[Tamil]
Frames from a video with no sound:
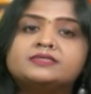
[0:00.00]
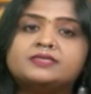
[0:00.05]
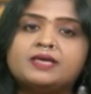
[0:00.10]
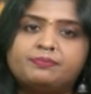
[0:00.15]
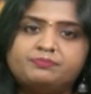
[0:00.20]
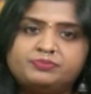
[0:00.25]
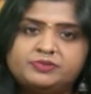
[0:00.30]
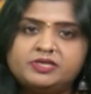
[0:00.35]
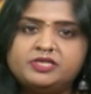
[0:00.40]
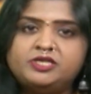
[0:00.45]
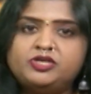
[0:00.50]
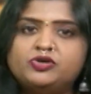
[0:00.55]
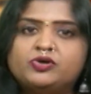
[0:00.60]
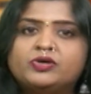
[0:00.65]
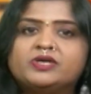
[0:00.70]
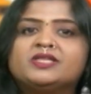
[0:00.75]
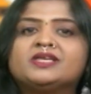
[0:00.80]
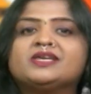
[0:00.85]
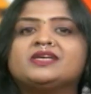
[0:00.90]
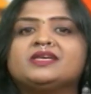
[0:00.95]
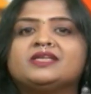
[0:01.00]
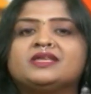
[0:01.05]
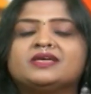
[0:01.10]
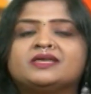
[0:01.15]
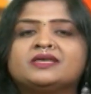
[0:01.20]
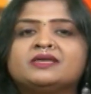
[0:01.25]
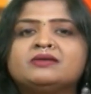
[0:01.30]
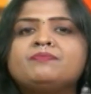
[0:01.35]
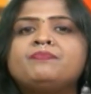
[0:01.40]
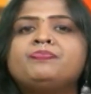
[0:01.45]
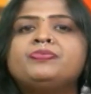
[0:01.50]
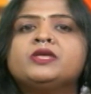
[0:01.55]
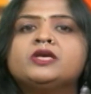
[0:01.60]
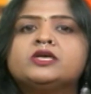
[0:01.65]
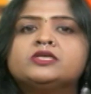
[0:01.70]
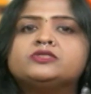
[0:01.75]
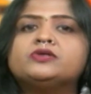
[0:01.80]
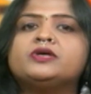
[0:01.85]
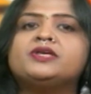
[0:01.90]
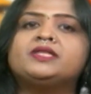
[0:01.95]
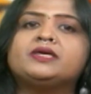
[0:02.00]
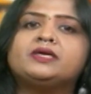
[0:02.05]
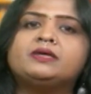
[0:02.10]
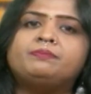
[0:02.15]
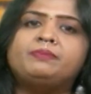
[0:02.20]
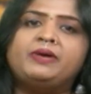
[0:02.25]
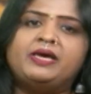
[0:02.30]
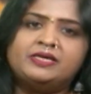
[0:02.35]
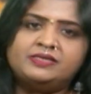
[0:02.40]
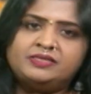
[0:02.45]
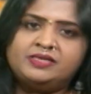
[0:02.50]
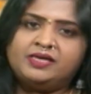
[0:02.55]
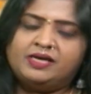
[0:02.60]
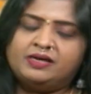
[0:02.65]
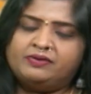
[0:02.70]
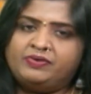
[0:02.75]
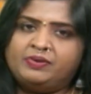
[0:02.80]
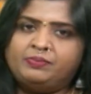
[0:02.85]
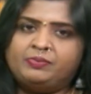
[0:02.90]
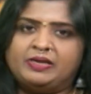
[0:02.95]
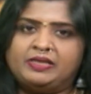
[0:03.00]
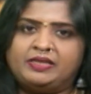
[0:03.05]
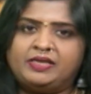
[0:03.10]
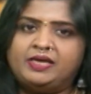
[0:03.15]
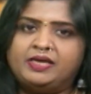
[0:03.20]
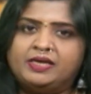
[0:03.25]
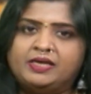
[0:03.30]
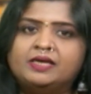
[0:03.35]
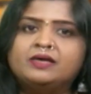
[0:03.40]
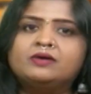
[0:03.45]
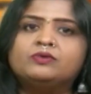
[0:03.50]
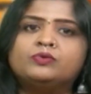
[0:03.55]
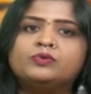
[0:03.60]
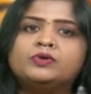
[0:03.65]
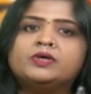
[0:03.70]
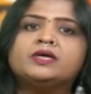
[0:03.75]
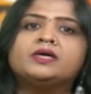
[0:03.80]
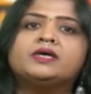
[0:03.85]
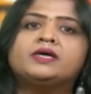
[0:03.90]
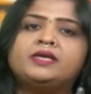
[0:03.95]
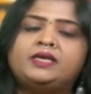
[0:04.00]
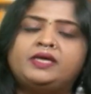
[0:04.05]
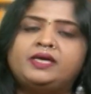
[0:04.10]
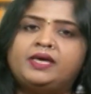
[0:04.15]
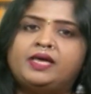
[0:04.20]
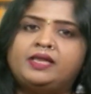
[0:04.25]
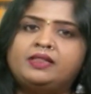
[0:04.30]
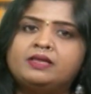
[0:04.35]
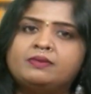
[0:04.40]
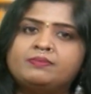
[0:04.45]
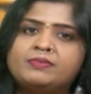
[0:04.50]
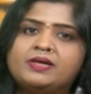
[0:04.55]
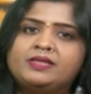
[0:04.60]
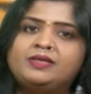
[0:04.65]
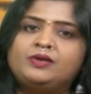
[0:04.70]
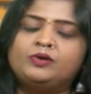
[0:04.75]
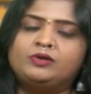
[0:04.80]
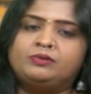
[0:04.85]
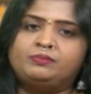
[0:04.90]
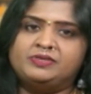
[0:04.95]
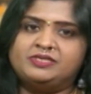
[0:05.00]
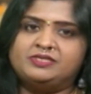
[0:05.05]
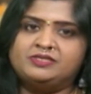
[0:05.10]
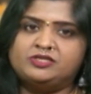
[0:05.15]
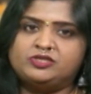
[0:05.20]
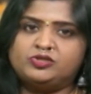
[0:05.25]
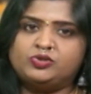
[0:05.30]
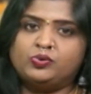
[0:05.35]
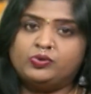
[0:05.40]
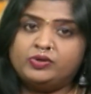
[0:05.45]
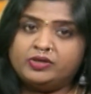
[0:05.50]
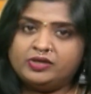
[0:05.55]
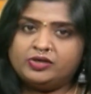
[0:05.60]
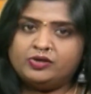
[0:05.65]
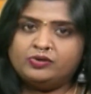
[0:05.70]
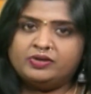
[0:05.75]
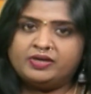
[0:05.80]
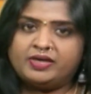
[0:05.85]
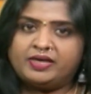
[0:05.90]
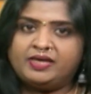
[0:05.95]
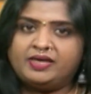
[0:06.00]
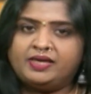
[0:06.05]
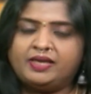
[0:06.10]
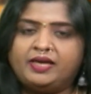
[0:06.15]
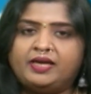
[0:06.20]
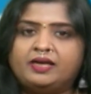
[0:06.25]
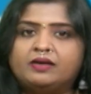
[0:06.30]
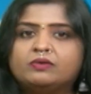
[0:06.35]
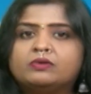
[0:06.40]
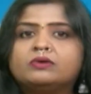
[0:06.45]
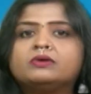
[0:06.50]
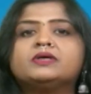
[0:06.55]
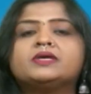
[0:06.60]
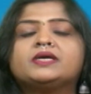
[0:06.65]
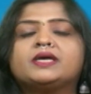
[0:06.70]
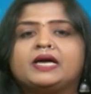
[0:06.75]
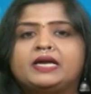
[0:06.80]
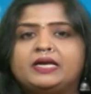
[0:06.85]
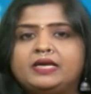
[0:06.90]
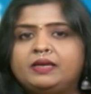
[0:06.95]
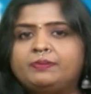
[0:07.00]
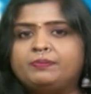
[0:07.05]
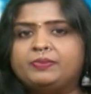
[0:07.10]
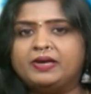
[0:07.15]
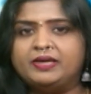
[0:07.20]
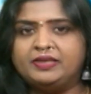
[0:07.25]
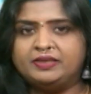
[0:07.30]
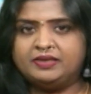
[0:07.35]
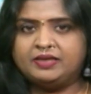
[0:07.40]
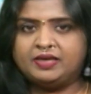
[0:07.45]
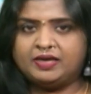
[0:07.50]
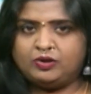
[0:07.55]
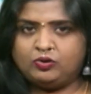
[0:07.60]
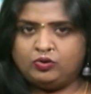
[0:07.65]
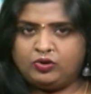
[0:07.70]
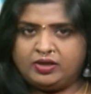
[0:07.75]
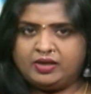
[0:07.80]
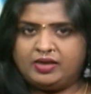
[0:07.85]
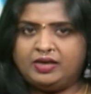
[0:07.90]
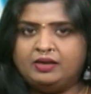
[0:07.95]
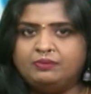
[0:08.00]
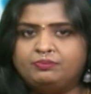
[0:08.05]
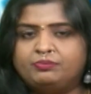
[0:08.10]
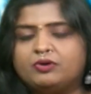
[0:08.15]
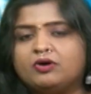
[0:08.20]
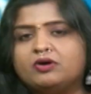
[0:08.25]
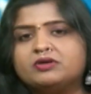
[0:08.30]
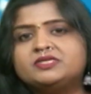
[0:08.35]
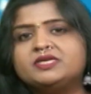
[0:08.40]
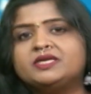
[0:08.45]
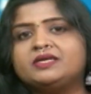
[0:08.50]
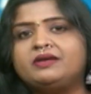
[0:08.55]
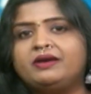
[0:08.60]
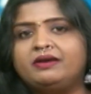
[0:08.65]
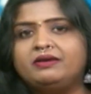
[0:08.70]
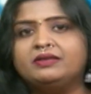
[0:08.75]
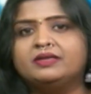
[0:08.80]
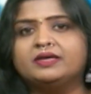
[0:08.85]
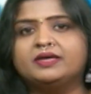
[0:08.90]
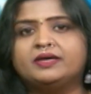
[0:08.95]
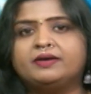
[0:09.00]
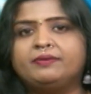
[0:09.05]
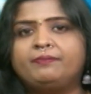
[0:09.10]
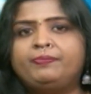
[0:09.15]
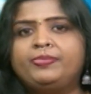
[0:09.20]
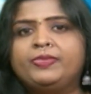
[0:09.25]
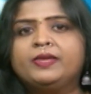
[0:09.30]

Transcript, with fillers: சப்சிடியோ இதுக்கு இருக்குது ஸோ இதுக்கு பேசிக்காகவே பார்த்தீங்கன்னா உங்கள் நீங்கள் எந்த மாதிரி ஒரு பிஸ்னஸ் தொடங்கணும்னு நினைக்கிறீங்களோ கண்டிப்பாக இதுக்கான ஒரு நல்ல ப்ராஜெக்ட் எழுதுங்க